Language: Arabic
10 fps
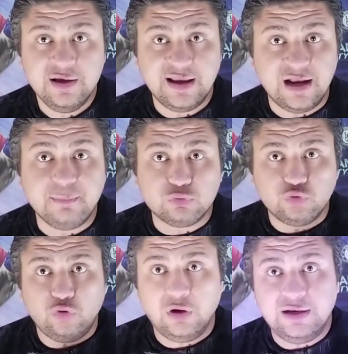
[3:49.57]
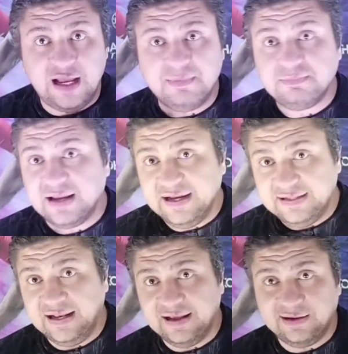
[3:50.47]
يعني موضوع ان احمد
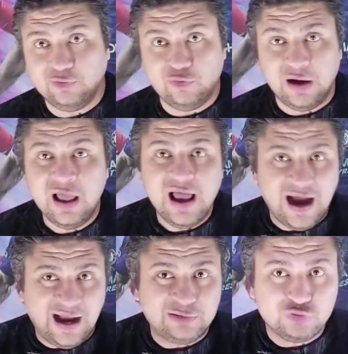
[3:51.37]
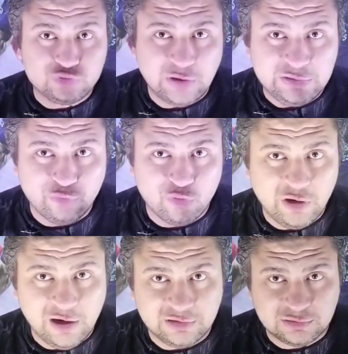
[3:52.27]
مجاهد قال لك ان هو عنده شويه
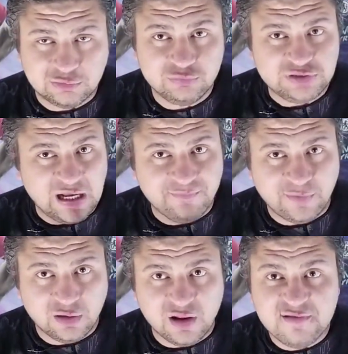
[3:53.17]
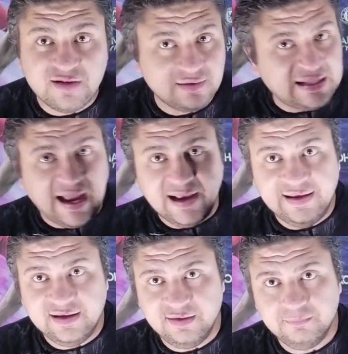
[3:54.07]
يوروهات ومش عارف يخلصها ده
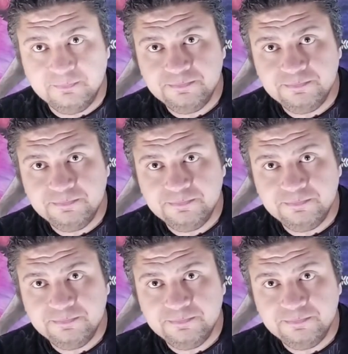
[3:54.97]
حقيقي